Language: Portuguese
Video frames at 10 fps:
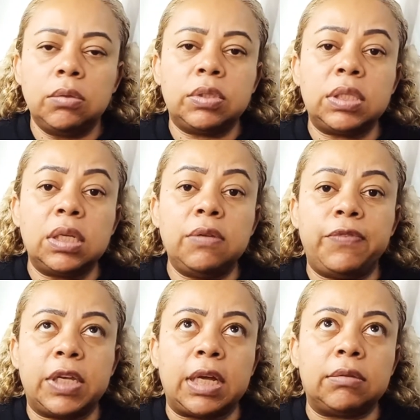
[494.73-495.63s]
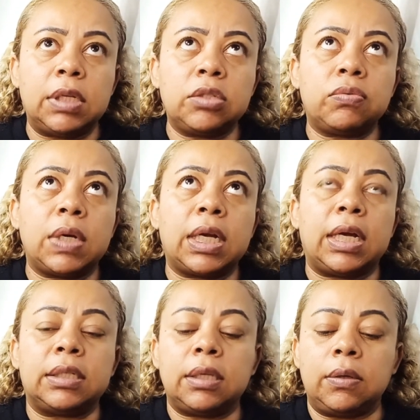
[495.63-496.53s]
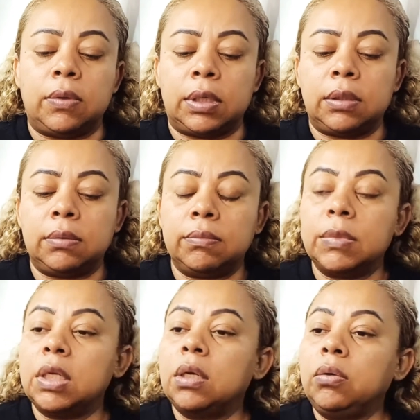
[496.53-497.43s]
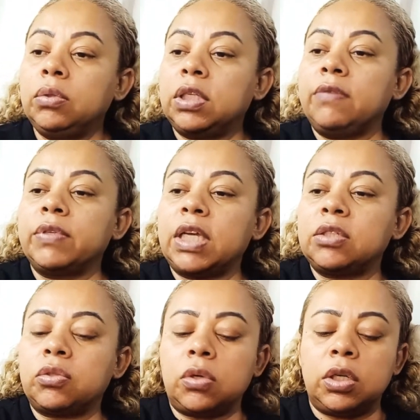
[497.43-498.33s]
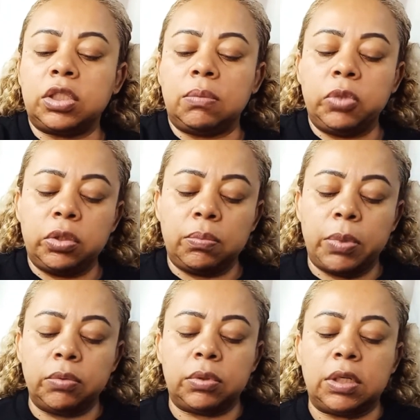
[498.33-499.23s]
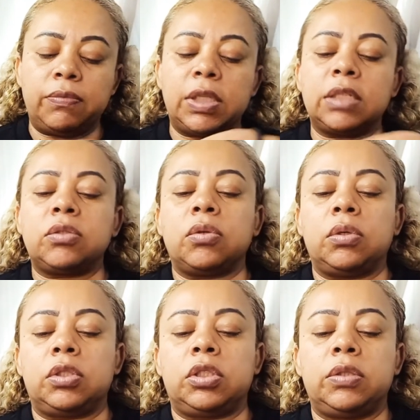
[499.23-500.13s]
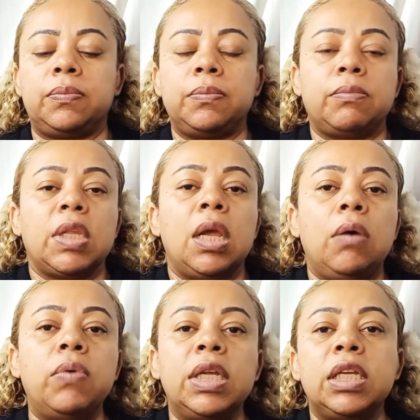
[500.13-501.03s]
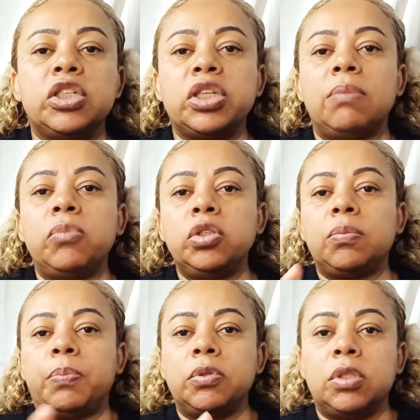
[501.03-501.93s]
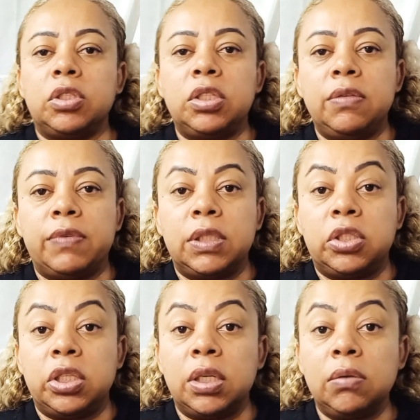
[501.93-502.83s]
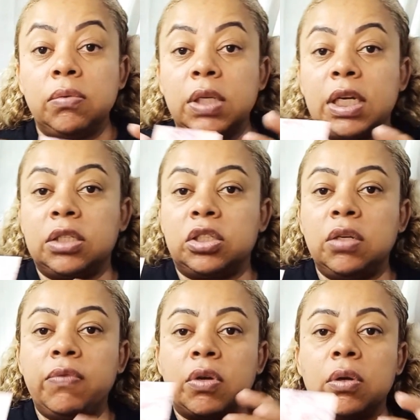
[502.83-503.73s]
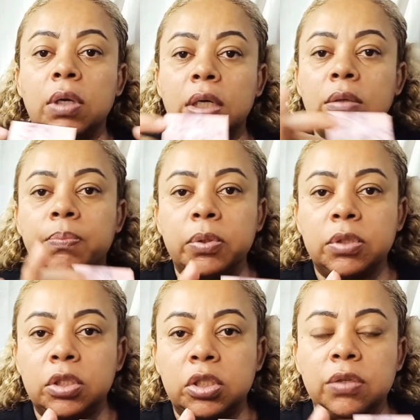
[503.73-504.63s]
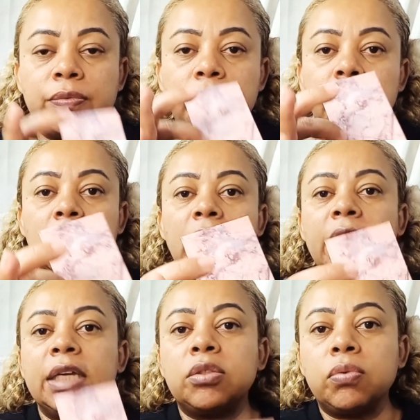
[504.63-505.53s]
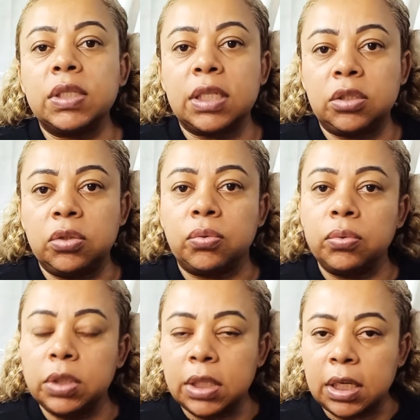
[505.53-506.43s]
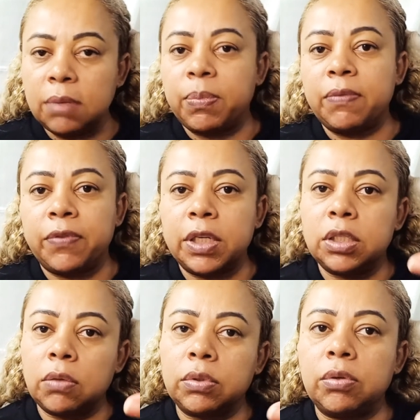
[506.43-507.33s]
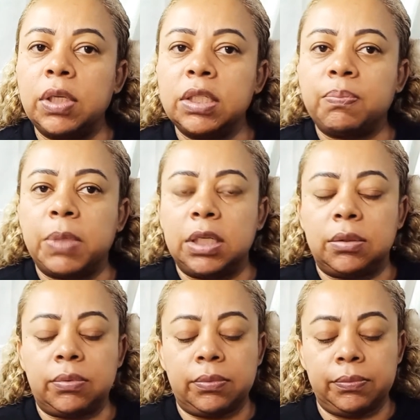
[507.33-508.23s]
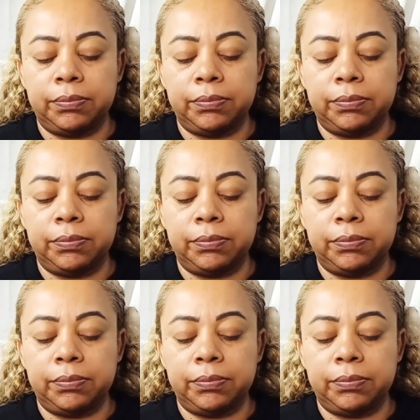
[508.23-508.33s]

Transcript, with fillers: O significado da sua carta agora. O trevo da sorte é muito bom o trevo da sorte. Uma energia muito positiva, tirando o negativo e colocando o positivo. É suas atitudes daqui para frente ao teu respeito.